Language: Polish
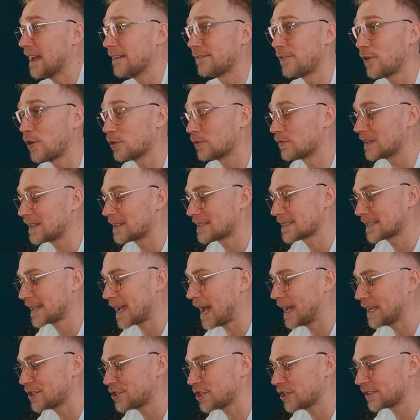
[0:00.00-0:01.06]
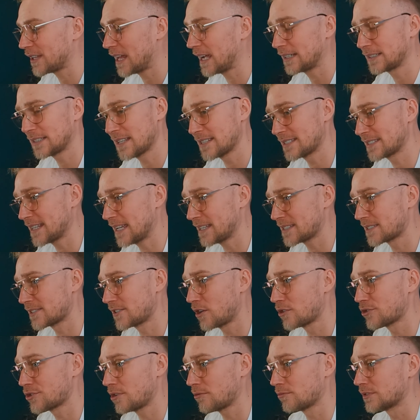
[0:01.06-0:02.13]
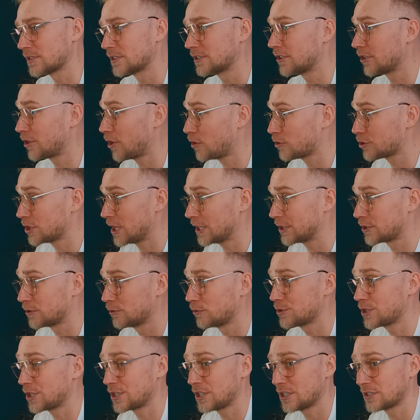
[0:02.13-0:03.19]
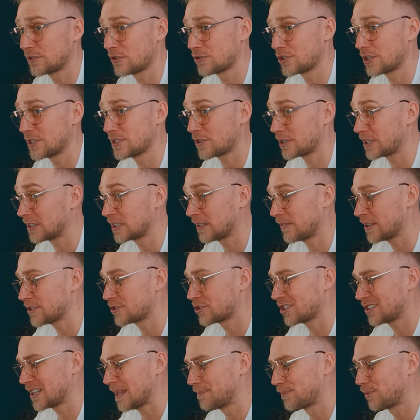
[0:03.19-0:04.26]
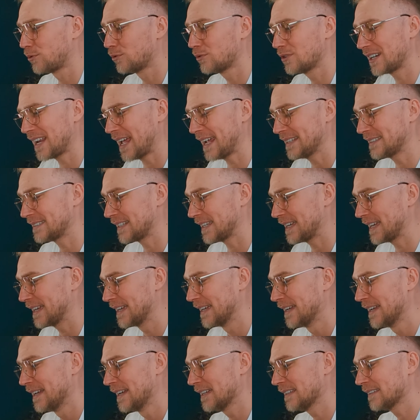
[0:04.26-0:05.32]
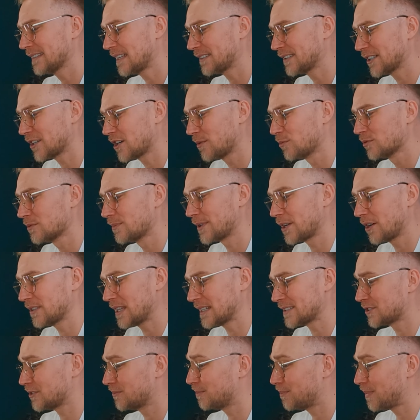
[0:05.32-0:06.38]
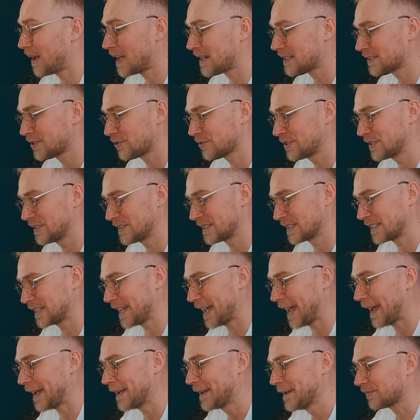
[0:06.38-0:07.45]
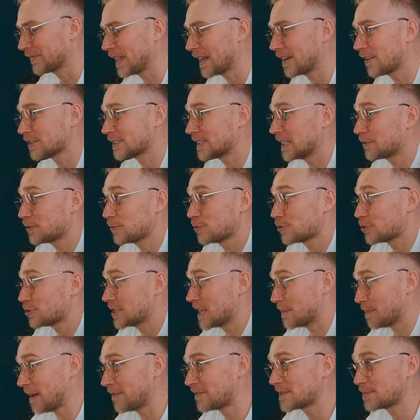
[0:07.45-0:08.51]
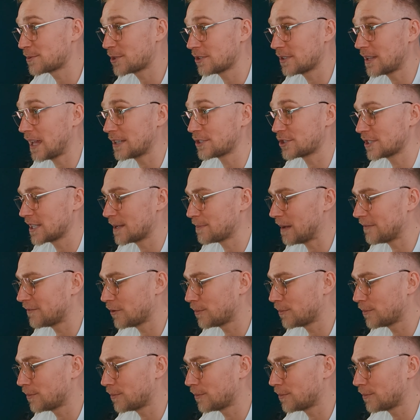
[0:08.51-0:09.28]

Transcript: Evolving Skiesie, tak? Ten set zdążał zdrożeć, ludzie się zdążyli zorientować, że te pull rate'y na tego Moonbreona są bardzo niskie. Tego setu już nie ma w sprzedaży, nie ma w